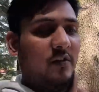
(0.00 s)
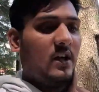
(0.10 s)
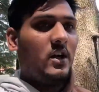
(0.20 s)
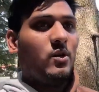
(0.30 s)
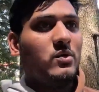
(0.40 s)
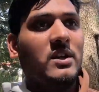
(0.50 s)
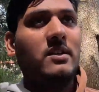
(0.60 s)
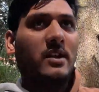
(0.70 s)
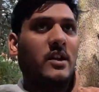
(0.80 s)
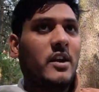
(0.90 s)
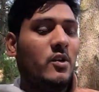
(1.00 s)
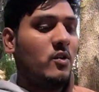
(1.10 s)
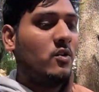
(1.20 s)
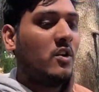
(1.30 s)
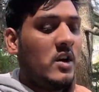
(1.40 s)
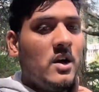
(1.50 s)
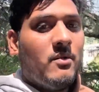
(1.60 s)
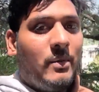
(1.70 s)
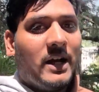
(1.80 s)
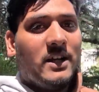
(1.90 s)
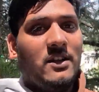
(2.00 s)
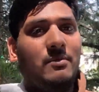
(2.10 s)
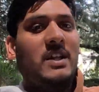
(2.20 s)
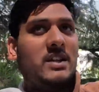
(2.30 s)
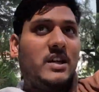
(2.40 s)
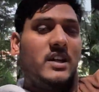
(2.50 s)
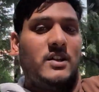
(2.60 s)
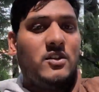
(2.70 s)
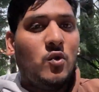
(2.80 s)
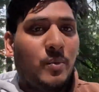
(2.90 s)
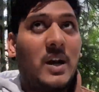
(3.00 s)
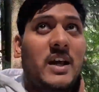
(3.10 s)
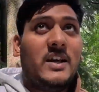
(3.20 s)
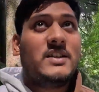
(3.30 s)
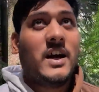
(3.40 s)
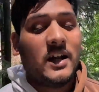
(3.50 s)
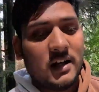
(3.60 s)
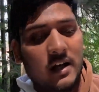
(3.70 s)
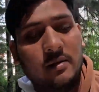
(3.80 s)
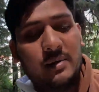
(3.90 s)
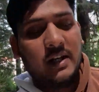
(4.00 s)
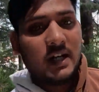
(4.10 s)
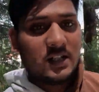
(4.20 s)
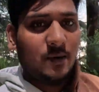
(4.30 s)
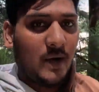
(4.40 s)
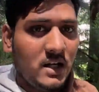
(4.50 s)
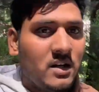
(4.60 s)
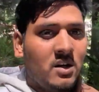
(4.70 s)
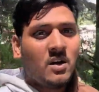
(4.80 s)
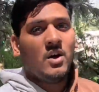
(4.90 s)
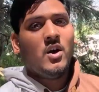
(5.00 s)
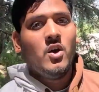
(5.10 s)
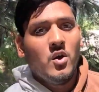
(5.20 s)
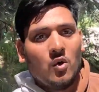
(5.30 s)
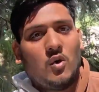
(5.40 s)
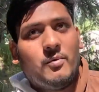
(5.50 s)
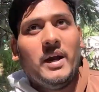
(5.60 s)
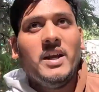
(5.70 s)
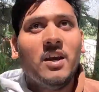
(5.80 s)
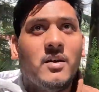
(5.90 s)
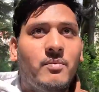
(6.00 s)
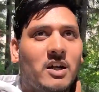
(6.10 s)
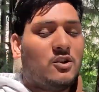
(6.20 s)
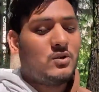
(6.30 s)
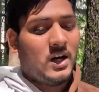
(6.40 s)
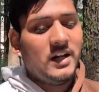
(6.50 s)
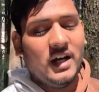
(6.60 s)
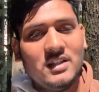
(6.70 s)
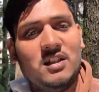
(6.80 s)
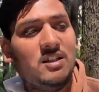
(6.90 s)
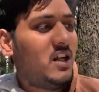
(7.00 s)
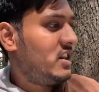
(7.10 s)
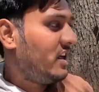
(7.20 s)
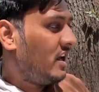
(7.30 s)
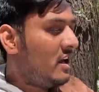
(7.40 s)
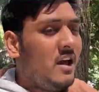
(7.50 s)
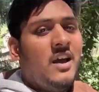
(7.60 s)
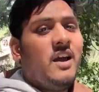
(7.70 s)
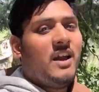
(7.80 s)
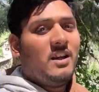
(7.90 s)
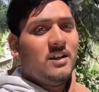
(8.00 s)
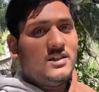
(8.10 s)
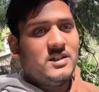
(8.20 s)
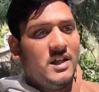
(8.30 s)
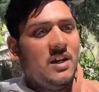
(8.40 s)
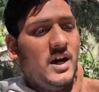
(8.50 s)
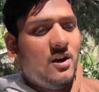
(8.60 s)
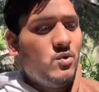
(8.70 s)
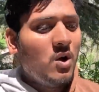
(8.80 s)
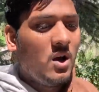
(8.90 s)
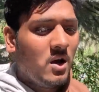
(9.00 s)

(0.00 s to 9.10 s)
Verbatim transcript: डिफ़िकल्ट होती है देख रहे हो भाई कितनी मेहनत करके इतना ऊपर लेके जा रहा है खाने पीने का सामान और भाई मैं तो थक गया चलते चलते नीचे से ही आया हूँ